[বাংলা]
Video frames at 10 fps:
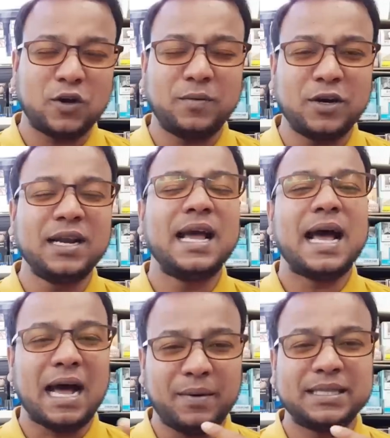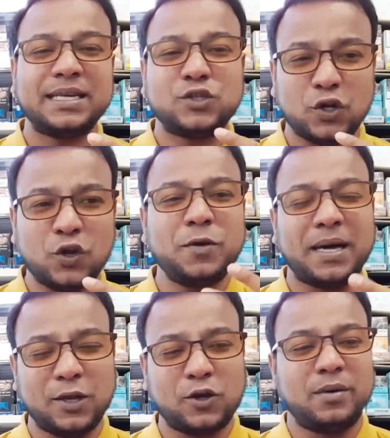খবর আমাদের জন্যই
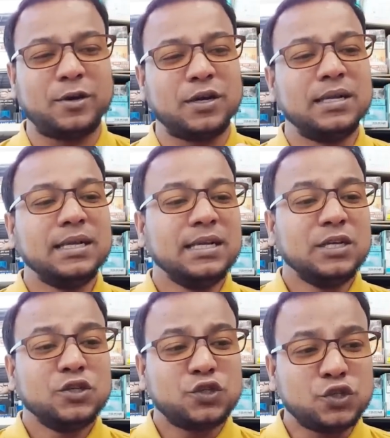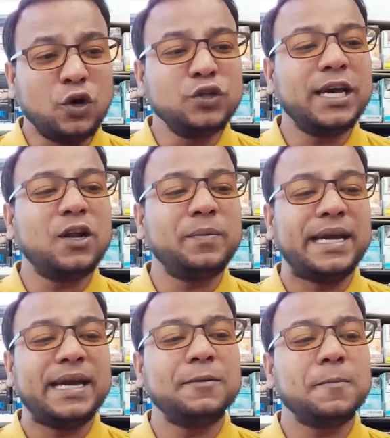ভালো খবর সৌদি
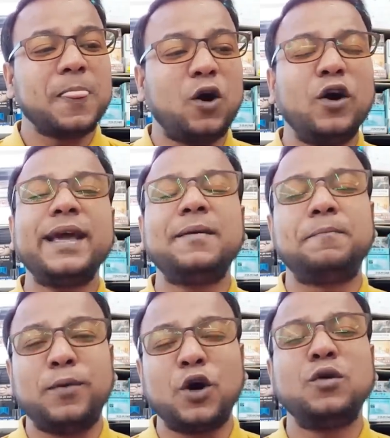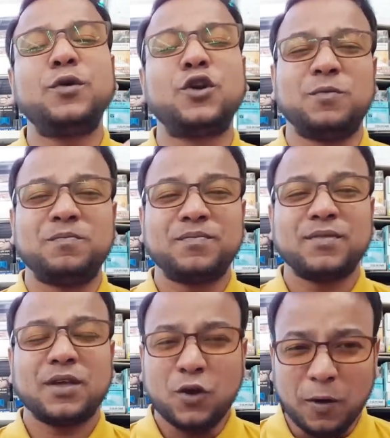আরবের অনেক বড় বড়
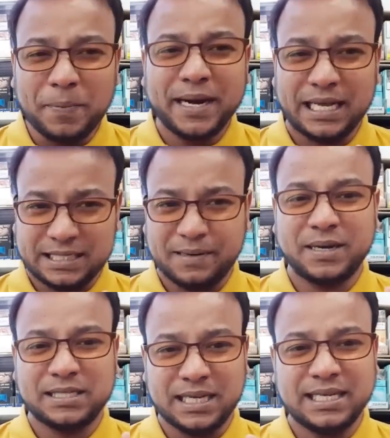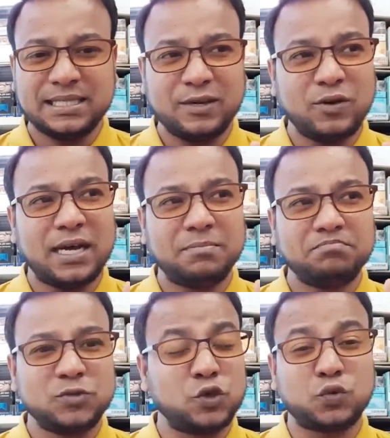কোম্পানি আছে আপনারা জানেন যেগুলো
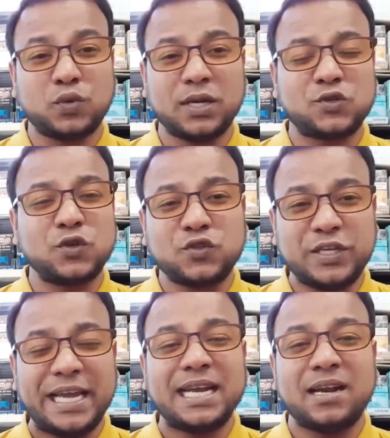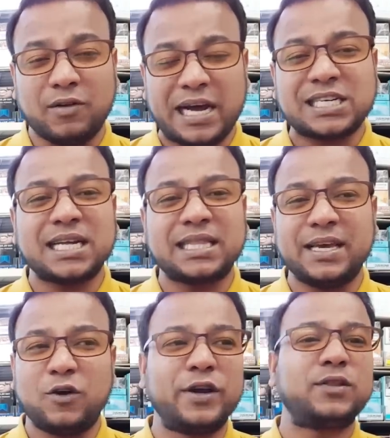যুক্তরাষ্ট্র চীন রাশাতে
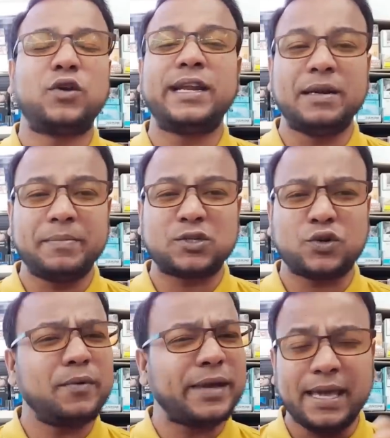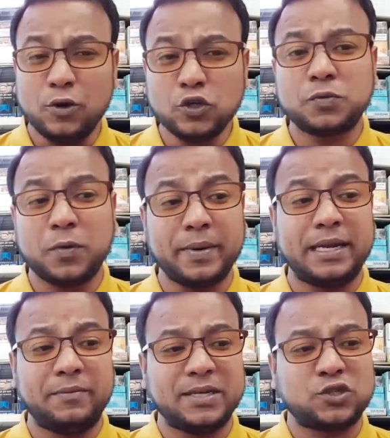অনেক ধরনের ইনভেস্ট করে এমনকি হিউজ
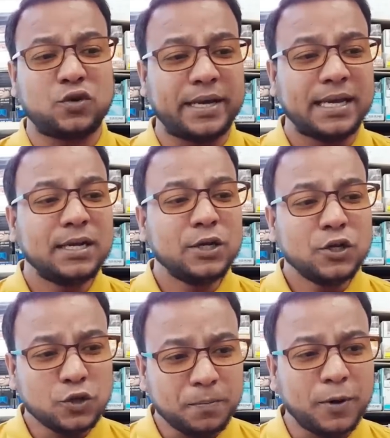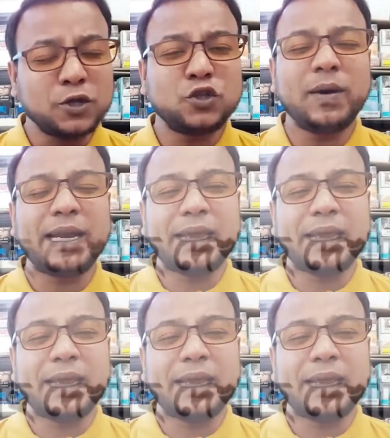পরিমাণে ইনভেস্ট করে তো বর্তমানে